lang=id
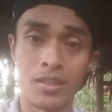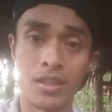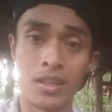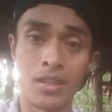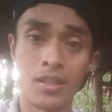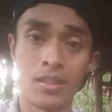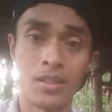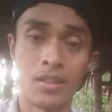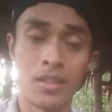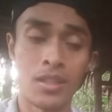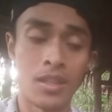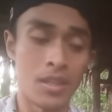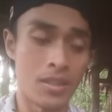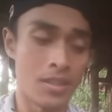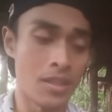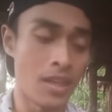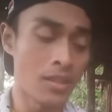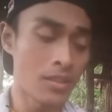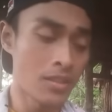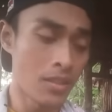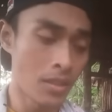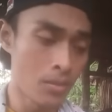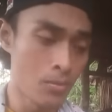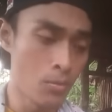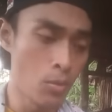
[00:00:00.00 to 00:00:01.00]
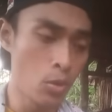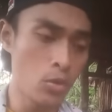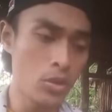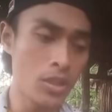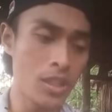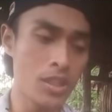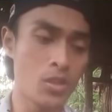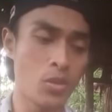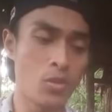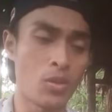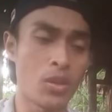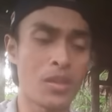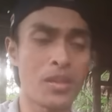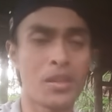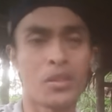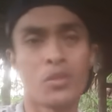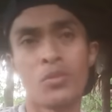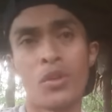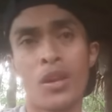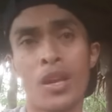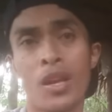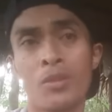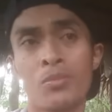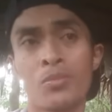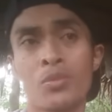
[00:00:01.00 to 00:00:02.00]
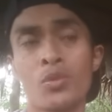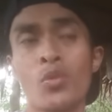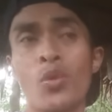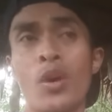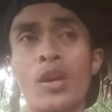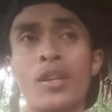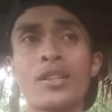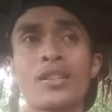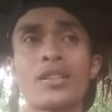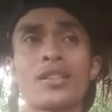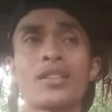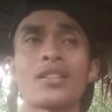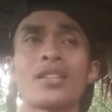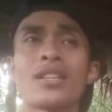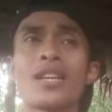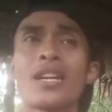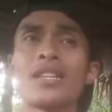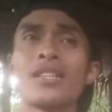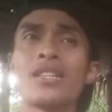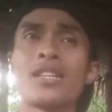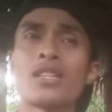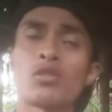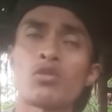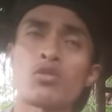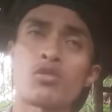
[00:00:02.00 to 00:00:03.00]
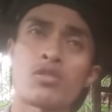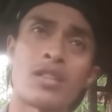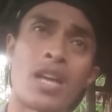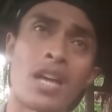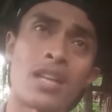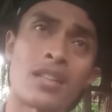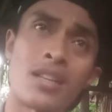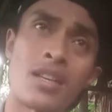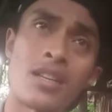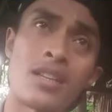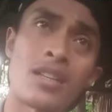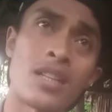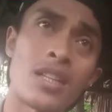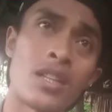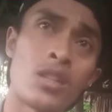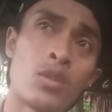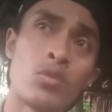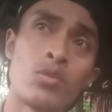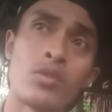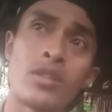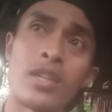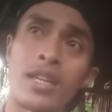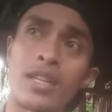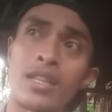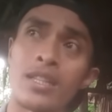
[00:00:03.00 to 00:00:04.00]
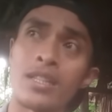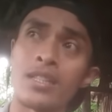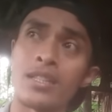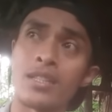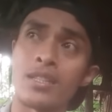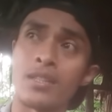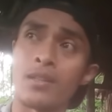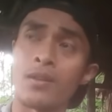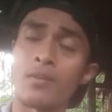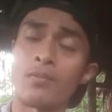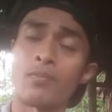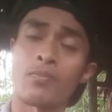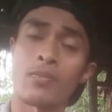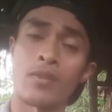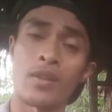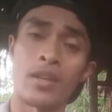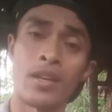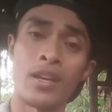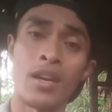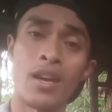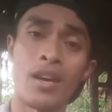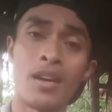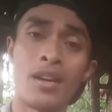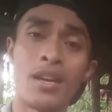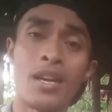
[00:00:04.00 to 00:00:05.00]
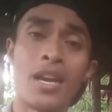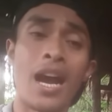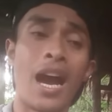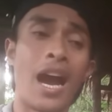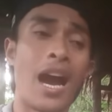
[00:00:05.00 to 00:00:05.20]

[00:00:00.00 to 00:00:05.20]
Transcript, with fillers: ya dan terbukti saudaraku dalam Tuhan ketika Yesus datang ke dunia ini ya